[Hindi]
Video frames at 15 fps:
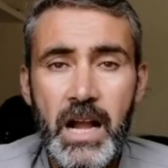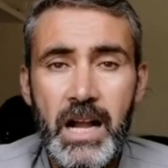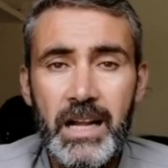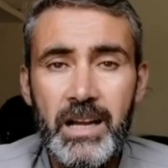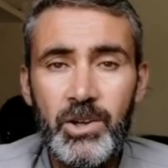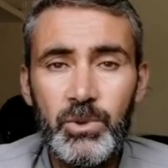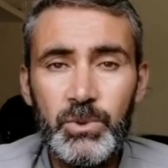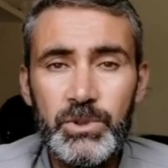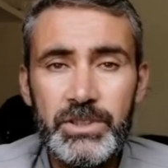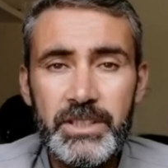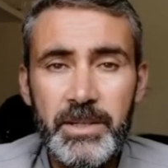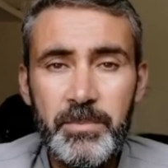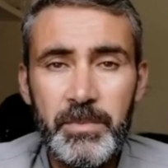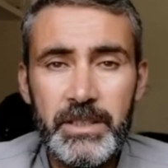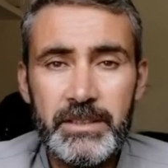अगर
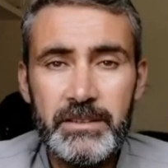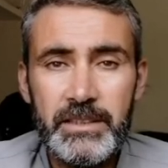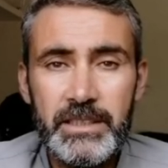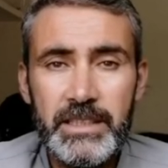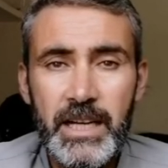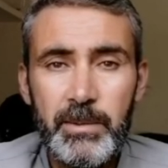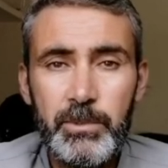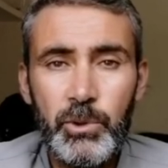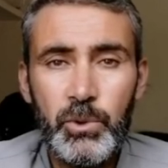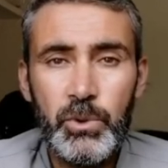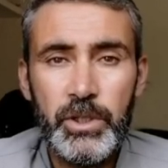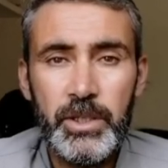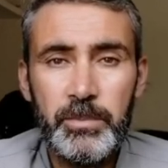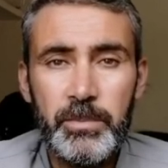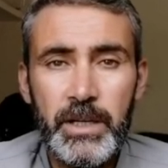उससे मज़ीद आप लोगों
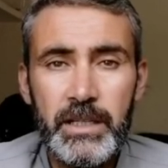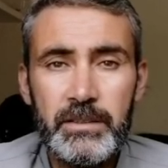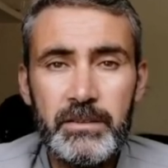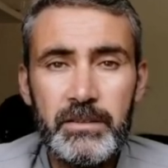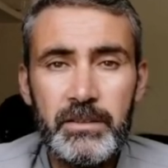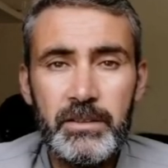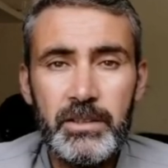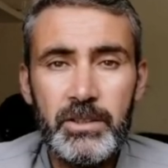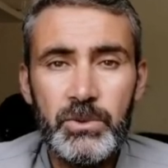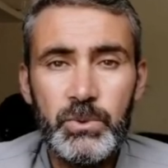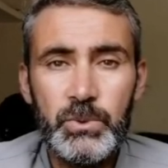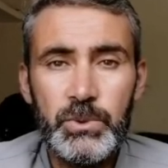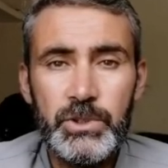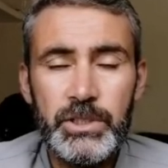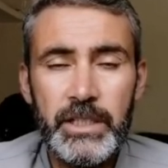के पास
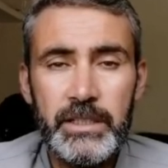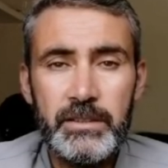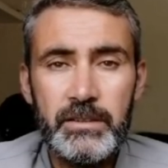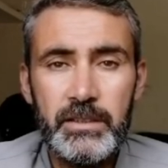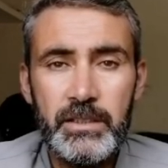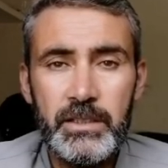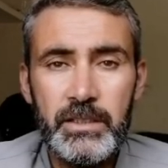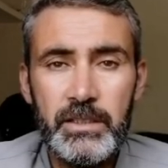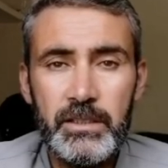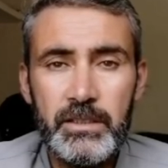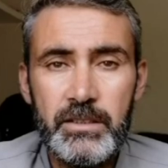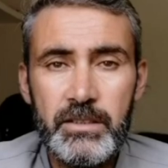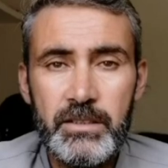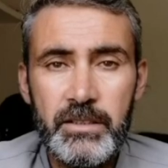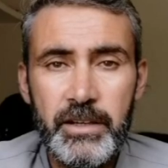कुछ ऐसी
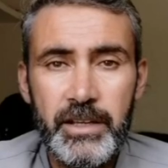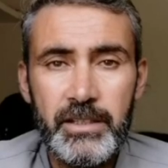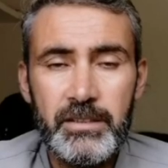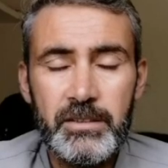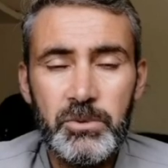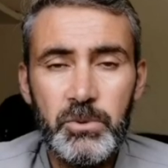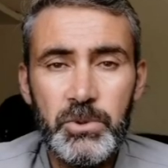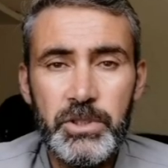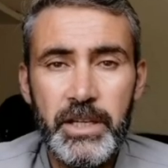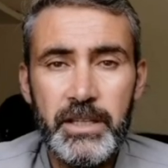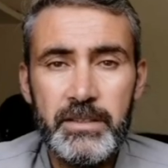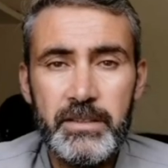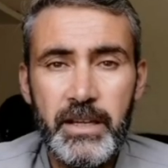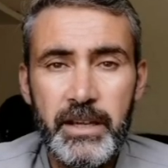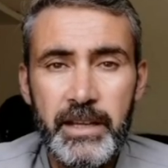ट्रिक्स कुछ
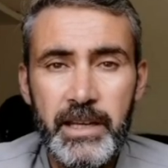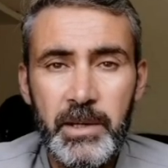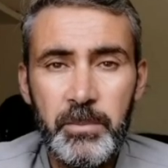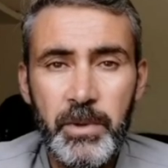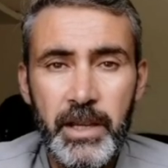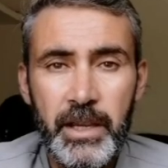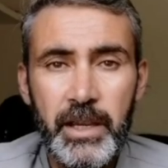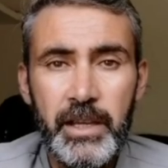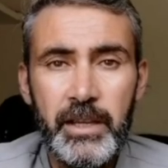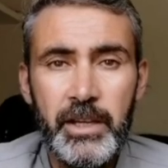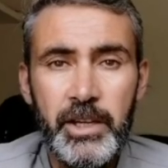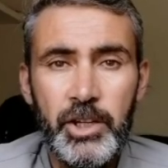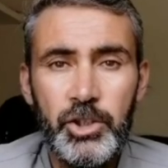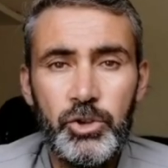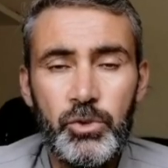ऐसा इलम है
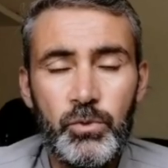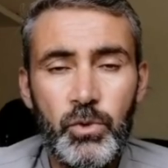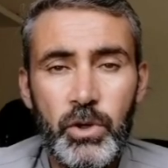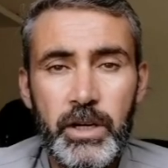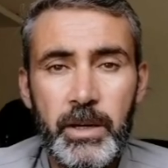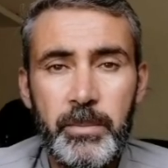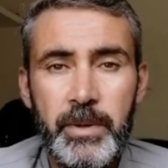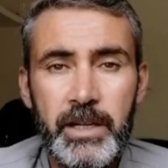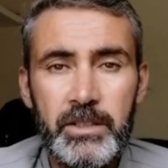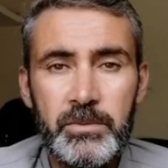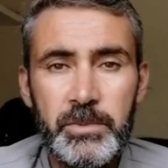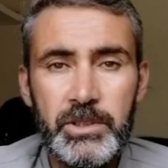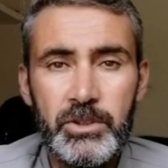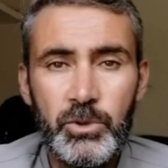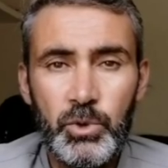तो वो कमेंट्स
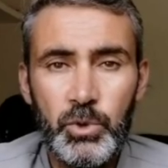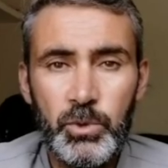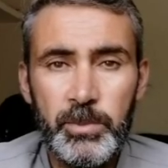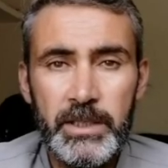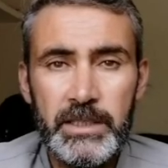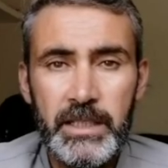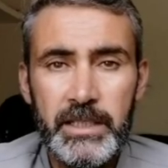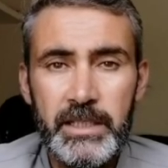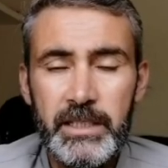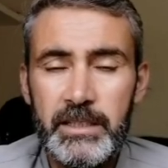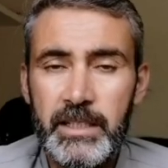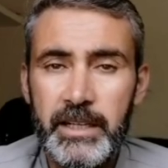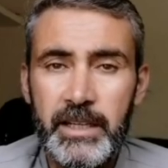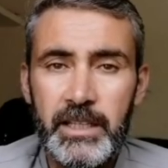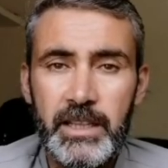में ज़रूर बताइए
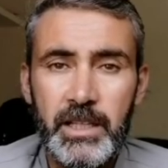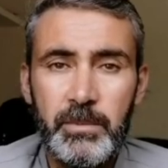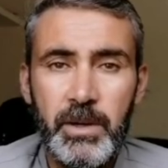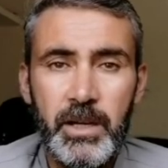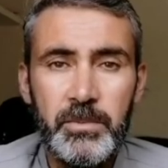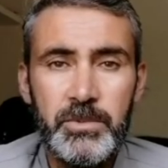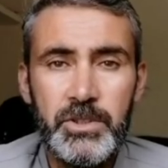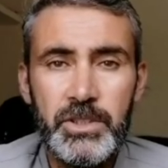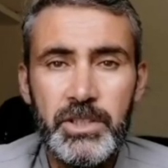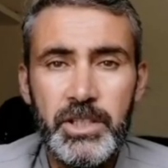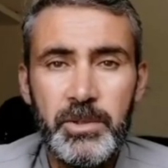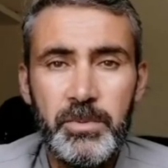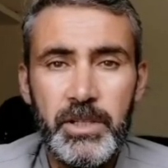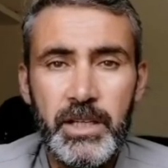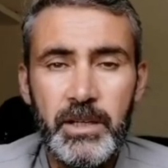ताकि तमाम
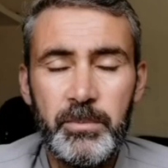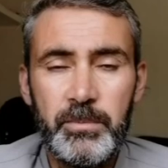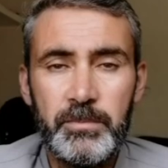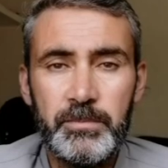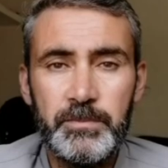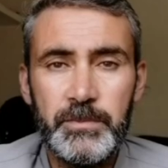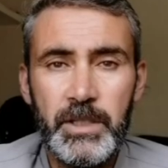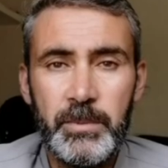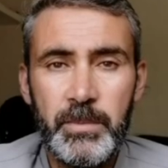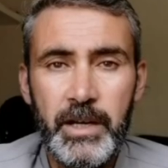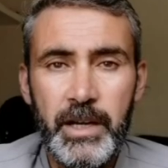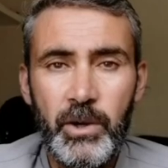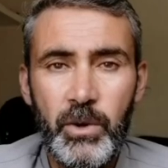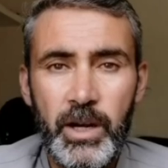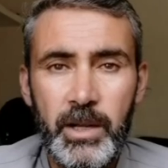जितने भी हम
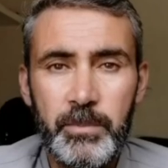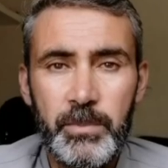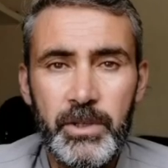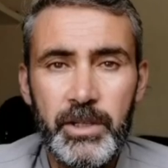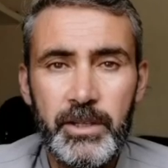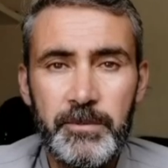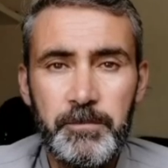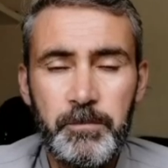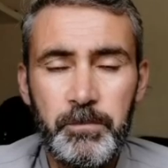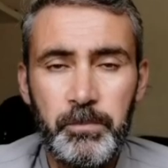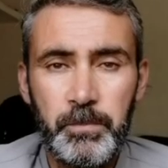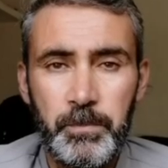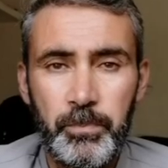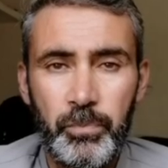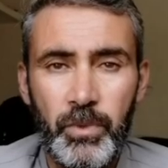हमारे और
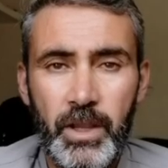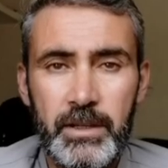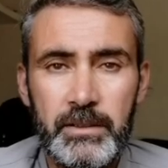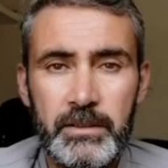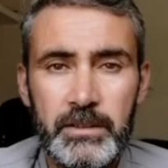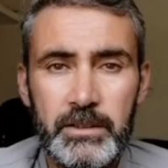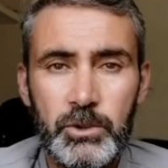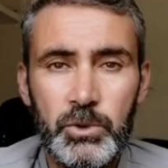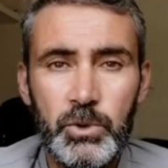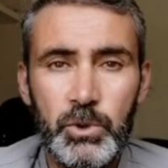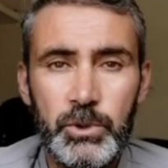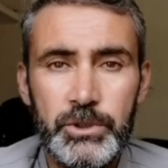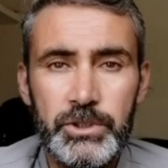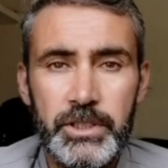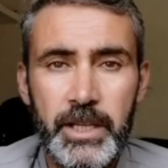आपके
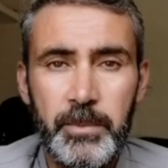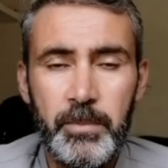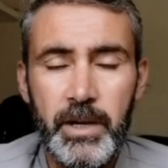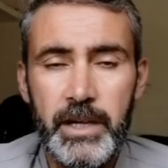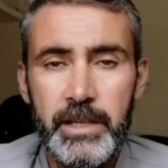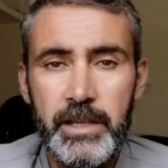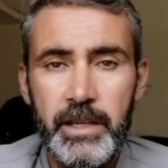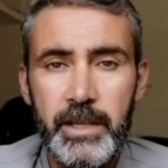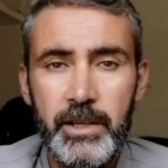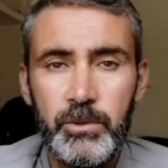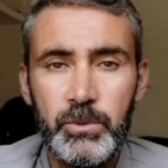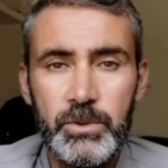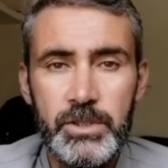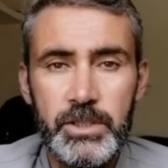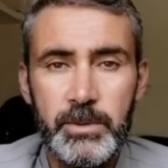दोस्त है भाई है
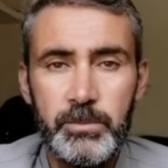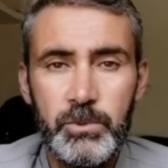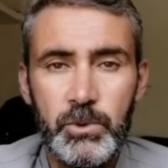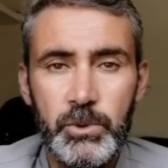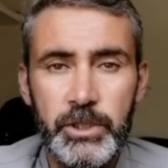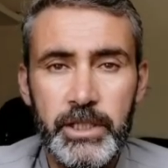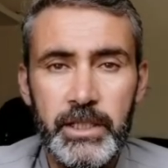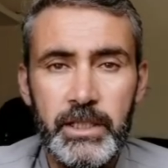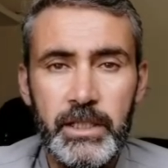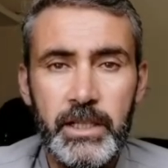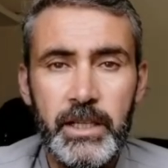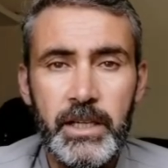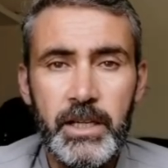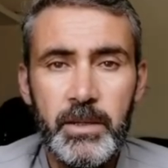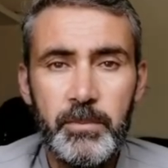उन सबको ये
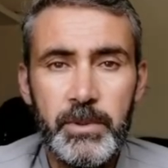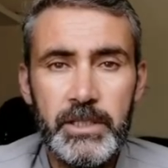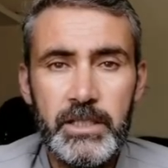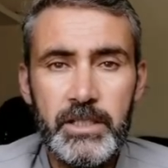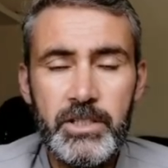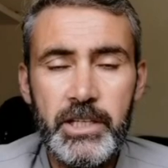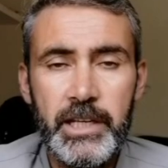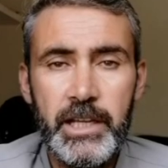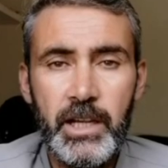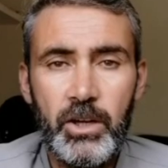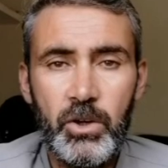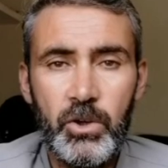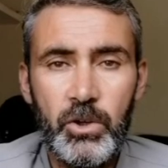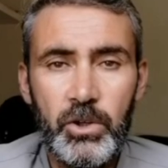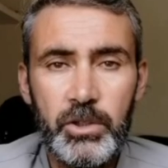पता चले
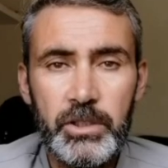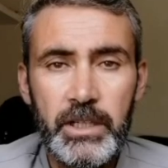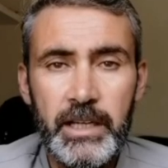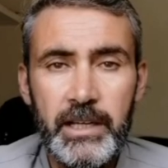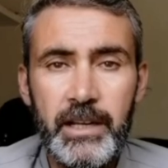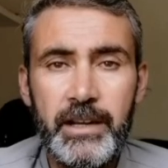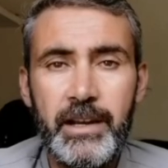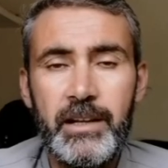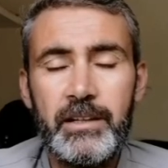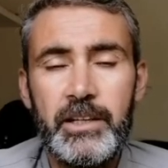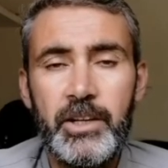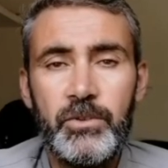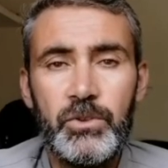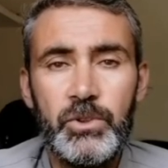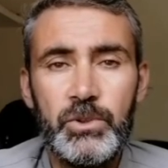और अल्लाह ना
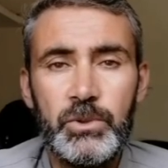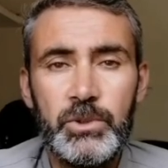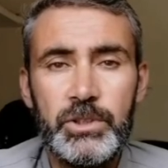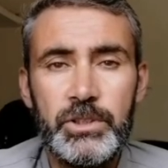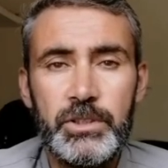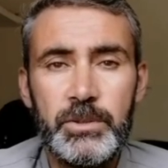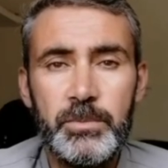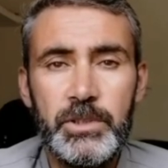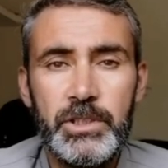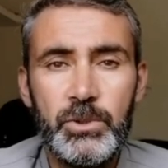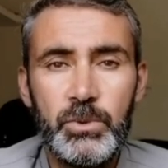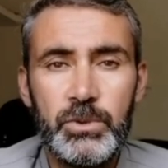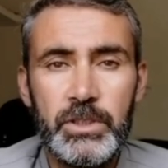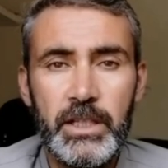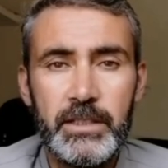करे वो किसी भी
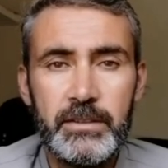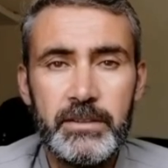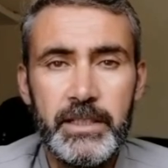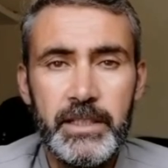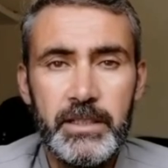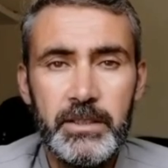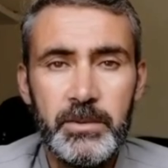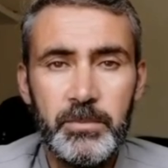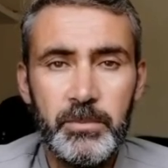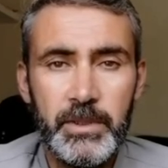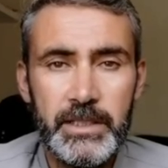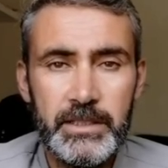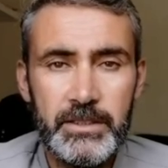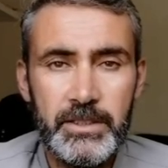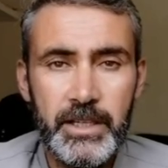नुकसान से
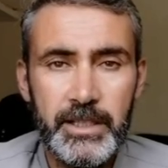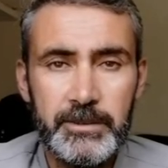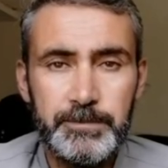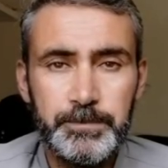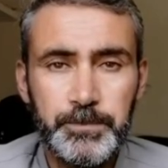बच जाए